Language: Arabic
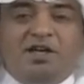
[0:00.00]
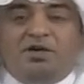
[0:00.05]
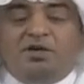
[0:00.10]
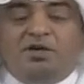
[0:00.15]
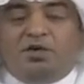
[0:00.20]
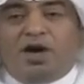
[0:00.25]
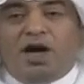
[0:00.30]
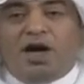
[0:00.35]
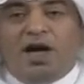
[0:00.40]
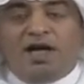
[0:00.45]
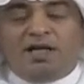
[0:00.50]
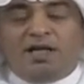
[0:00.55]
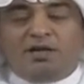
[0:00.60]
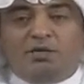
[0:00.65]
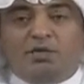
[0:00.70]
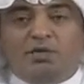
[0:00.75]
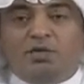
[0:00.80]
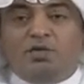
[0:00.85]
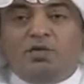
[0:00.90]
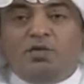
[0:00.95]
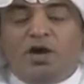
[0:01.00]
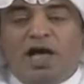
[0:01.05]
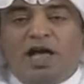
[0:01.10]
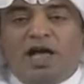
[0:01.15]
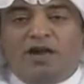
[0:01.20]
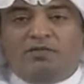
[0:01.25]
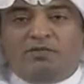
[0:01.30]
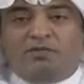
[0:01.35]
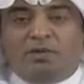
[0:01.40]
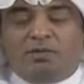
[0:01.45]
نقاط ونقول
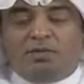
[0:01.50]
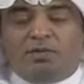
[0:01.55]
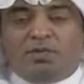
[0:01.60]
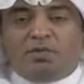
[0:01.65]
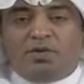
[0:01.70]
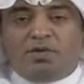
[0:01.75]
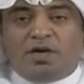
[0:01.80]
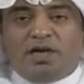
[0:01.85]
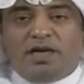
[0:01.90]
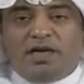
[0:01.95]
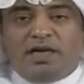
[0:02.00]
الف مبروك